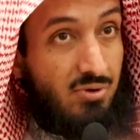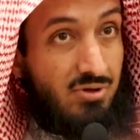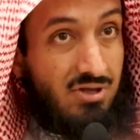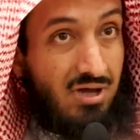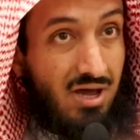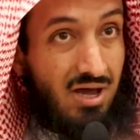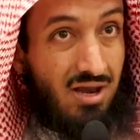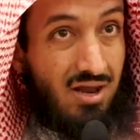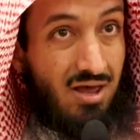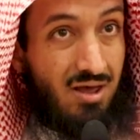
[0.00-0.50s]

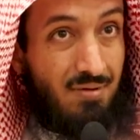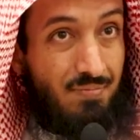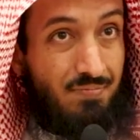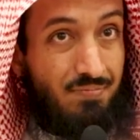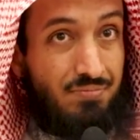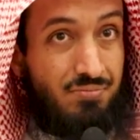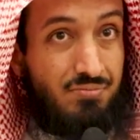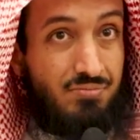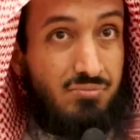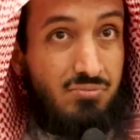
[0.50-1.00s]
وتعالى
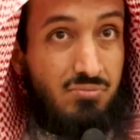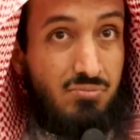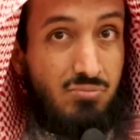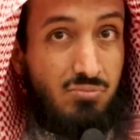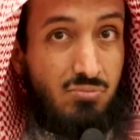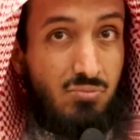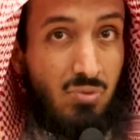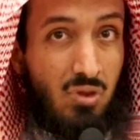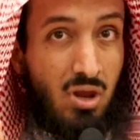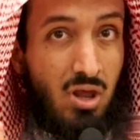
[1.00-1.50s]

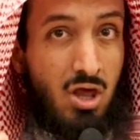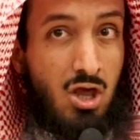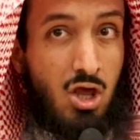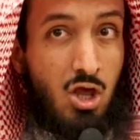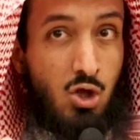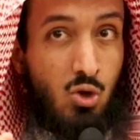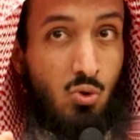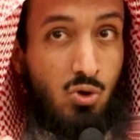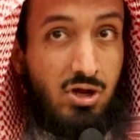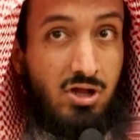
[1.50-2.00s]

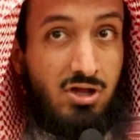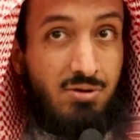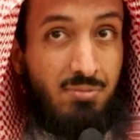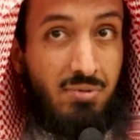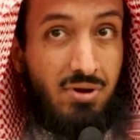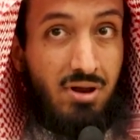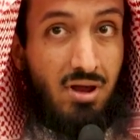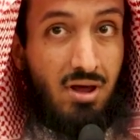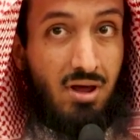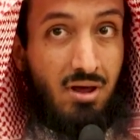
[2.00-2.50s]
يريد
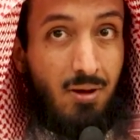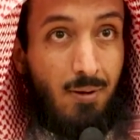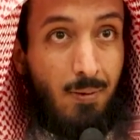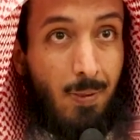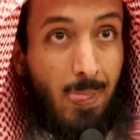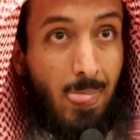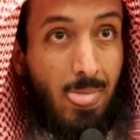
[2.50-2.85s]
منا